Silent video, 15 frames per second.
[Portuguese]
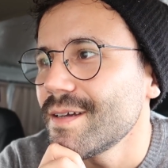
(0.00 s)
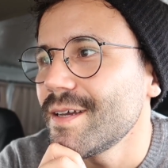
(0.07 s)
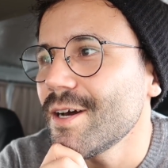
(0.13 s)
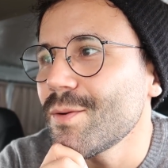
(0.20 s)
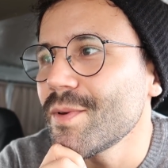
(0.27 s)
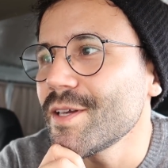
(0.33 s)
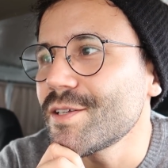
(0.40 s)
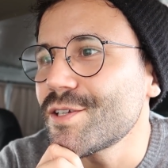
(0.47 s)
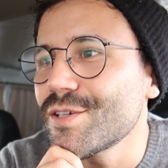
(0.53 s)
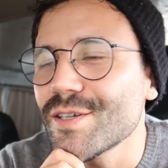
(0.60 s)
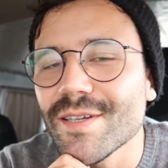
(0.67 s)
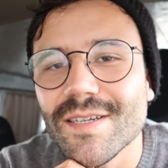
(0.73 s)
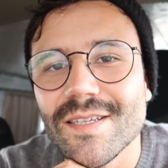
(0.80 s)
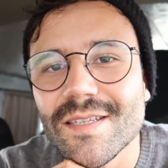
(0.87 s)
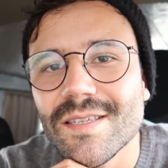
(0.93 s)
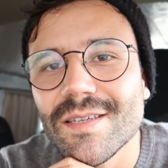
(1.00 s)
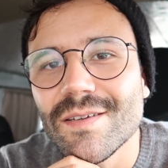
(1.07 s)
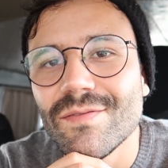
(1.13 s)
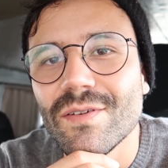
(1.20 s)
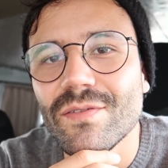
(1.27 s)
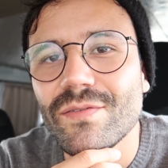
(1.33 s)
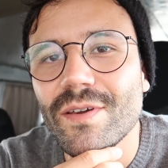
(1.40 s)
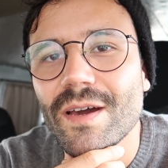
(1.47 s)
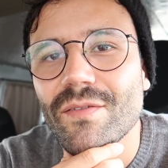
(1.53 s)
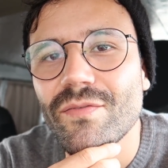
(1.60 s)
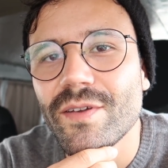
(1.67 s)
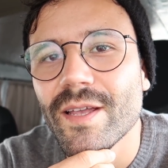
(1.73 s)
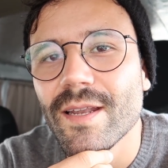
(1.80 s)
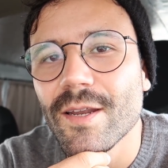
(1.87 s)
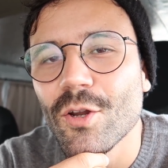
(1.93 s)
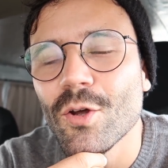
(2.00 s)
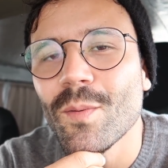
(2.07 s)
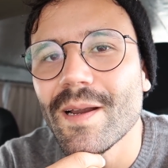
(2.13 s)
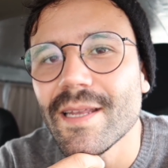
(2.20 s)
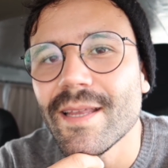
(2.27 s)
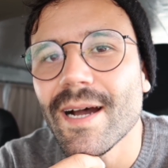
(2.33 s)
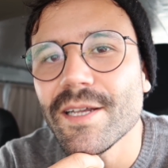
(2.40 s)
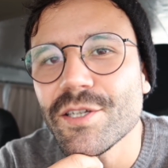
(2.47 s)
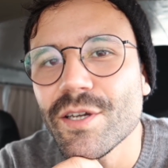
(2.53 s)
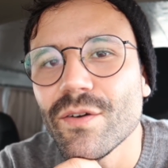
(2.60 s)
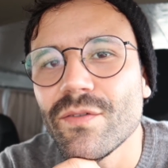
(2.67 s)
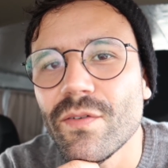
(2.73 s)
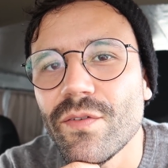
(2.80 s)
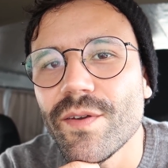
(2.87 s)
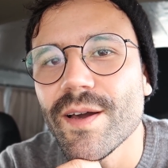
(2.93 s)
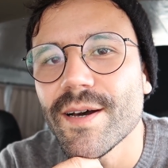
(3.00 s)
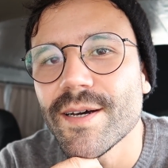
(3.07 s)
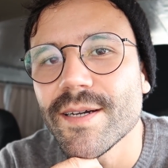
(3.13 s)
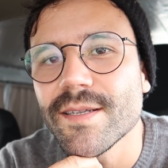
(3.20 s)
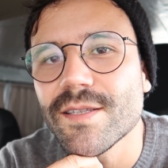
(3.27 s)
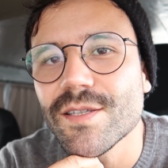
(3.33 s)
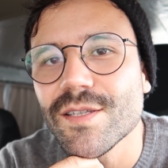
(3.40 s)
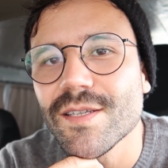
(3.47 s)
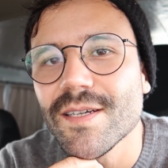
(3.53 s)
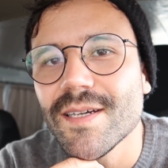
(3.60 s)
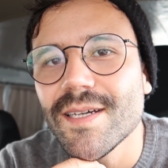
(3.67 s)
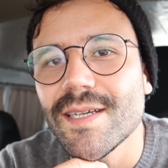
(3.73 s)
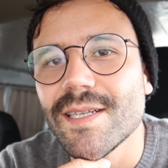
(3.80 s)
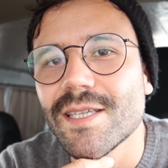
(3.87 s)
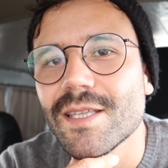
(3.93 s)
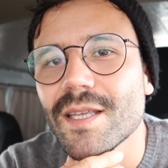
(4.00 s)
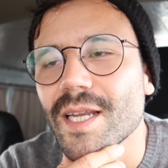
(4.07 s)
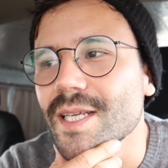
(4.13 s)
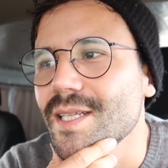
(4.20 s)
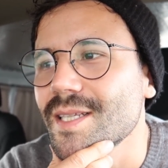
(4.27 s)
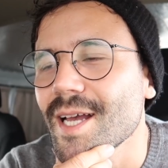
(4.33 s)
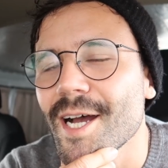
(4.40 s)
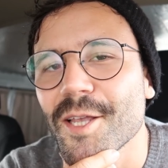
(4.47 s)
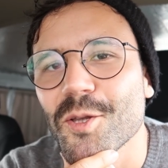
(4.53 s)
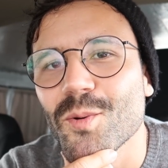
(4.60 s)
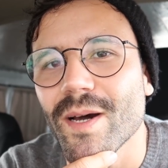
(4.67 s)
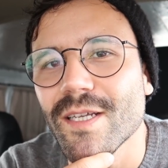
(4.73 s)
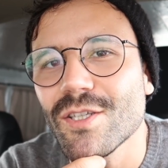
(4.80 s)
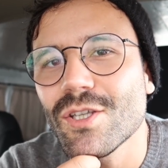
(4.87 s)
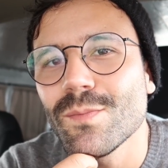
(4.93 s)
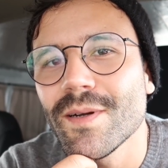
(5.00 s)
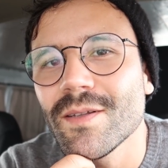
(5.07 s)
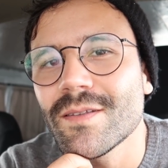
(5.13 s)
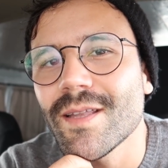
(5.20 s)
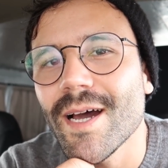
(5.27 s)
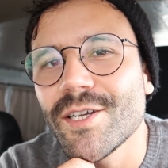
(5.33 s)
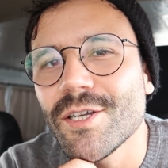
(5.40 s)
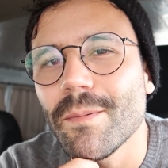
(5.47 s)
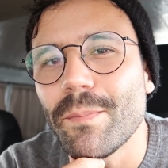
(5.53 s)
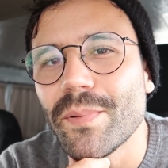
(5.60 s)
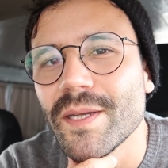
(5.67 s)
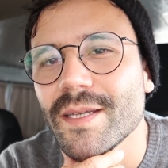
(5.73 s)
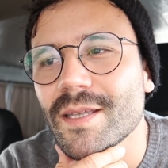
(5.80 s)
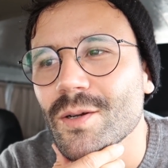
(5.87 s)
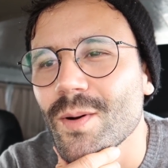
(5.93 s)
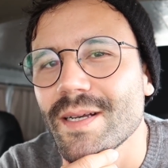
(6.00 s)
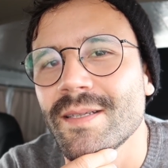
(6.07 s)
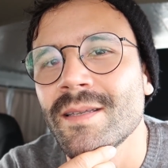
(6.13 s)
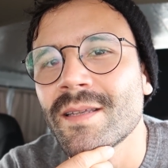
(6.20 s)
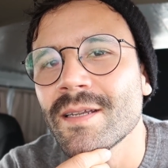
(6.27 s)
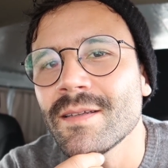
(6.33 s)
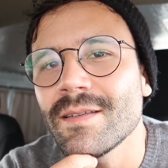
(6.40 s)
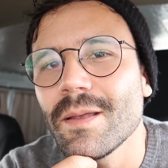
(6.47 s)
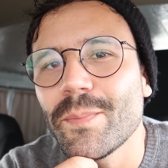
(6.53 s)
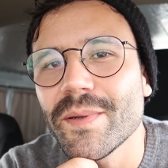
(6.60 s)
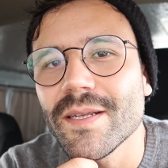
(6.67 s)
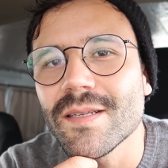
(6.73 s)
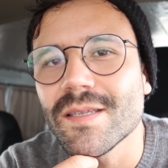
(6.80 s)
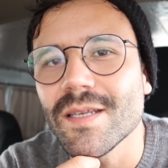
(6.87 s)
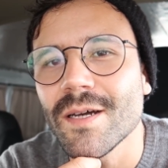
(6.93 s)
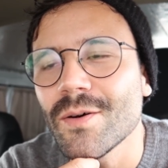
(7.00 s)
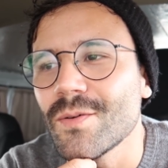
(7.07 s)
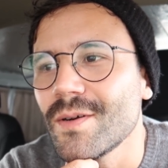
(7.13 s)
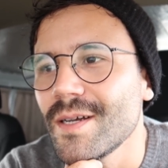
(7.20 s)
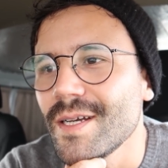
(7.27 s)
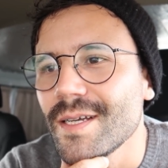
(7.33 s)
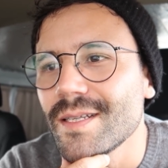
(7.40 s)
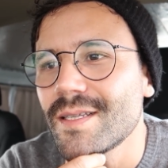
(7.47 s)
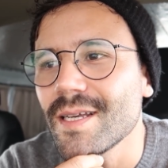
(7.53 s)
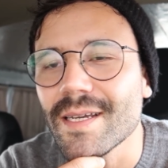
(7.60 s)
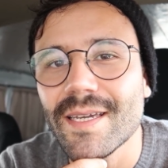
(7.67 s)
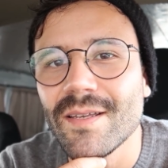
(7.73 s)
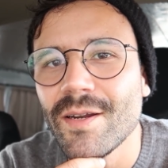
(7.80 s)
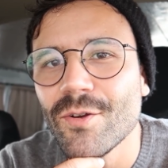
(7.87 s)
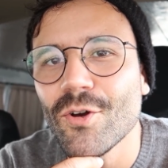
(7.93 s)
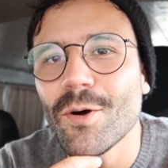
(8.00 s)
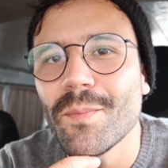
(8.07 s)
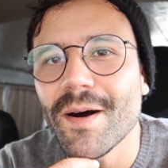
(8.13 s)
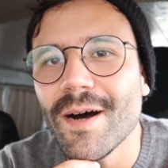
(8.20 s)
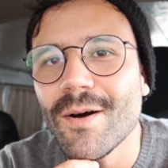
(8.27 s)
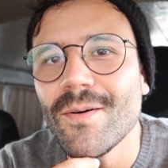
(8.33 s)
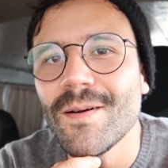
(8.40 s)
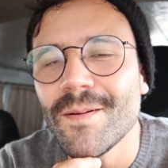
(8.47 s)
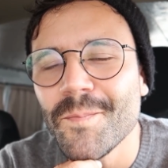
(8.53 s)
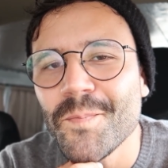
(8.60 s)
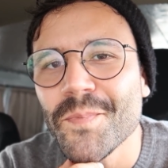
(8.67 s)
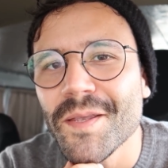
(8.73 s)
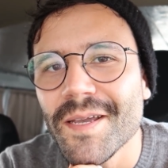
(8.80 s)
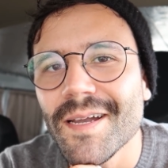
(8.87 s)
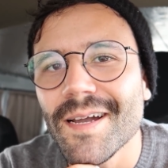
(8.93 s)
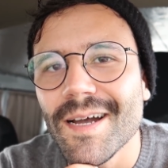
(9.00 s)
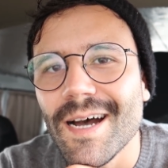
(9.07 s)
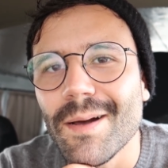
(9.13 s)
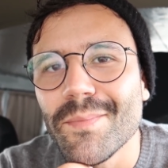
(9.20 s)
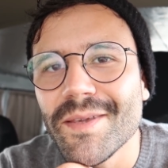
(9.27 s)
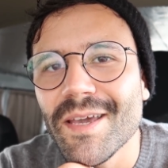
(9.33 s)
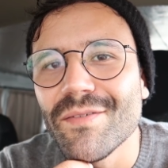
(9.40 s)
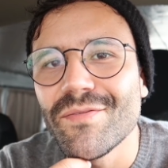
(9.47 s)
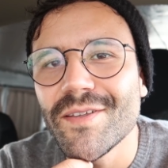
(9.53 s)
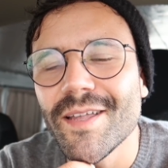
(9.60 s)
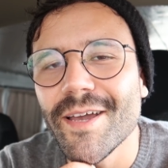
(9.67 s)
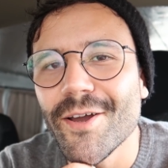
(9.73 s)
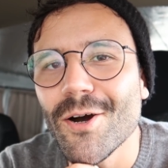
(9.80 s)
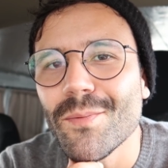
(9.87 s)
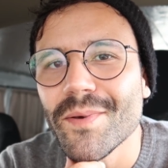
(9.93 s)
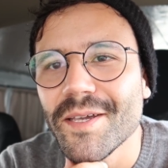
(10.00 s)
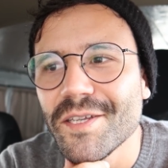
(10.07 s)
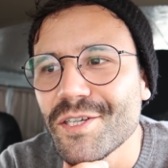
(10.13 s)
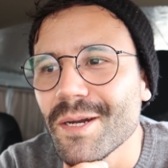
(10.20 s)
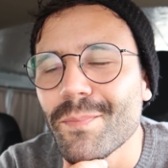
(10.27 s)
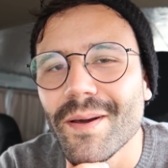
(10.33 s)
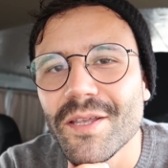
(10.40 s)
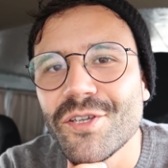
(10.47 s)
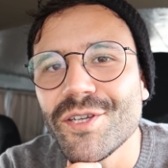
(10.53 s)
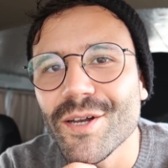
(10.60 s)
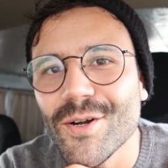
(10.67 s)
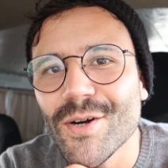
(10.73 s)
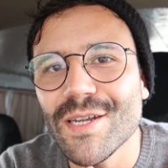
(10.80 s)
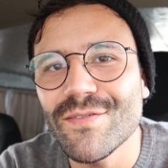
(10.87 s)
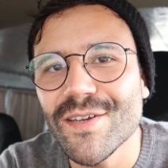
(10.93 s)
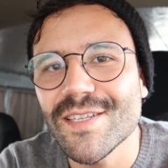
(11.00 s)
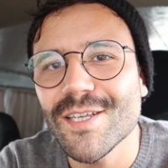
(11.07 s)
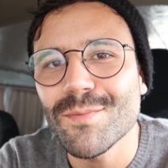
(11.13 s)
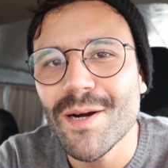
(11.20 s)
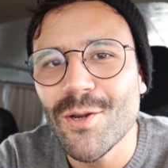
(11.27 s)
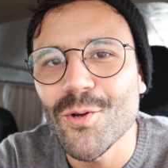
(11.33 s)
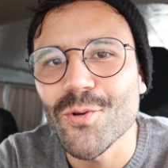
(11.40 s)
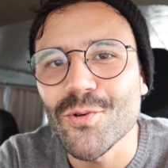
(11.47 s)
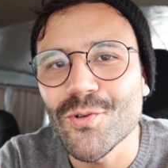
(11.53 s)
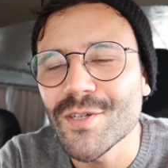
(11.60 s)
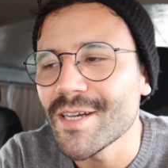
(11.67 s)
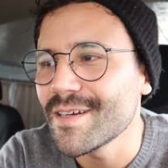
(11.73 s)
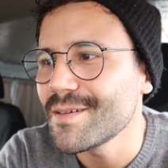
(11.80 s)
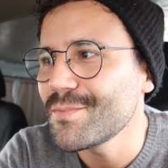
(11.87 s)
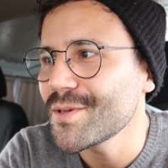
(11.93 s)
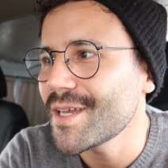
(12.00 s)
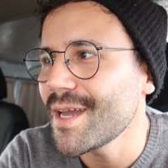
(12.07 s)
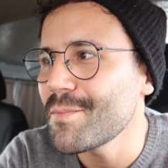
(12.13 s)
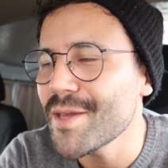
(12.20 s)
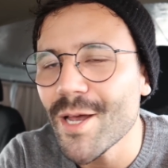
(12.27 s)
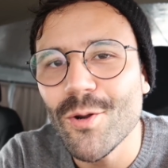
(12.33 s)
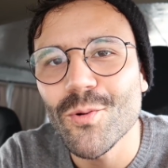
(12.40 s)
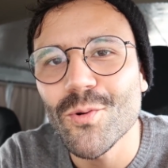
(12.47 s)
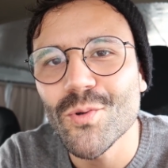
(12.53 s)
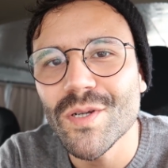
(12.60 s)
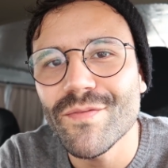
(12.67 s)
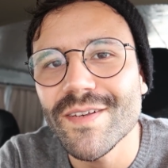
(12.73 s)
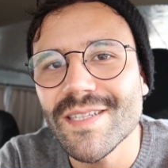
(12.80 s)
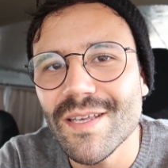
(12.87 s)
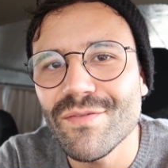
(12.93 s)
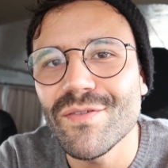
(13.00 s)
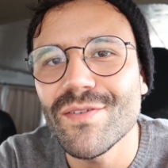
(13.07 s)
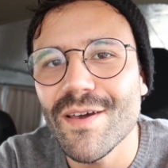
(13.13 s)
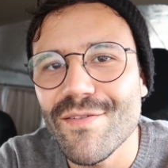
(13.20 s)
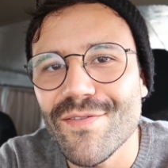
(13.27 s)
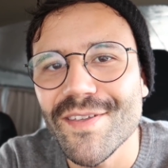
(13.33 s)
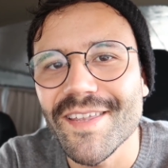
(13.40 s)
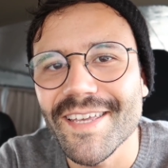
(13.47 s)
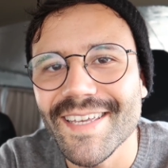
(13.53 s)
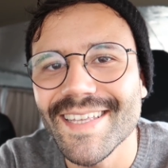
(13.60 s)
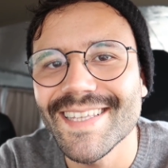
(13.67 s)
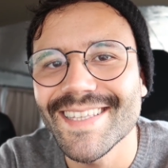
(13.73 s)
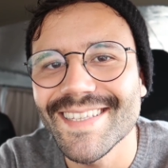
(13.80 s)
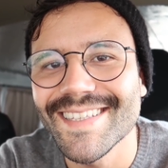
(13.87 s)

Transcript: Realmente, se viver a vida na normalidade que eu vivia antes, estressado, quase tomando tarja preta, quase entrando em depressão, se aquilo é normal, a minha vida realmente a partir de agora vai ser uma loucura. Porque a minha loucura vai ser viver a vida.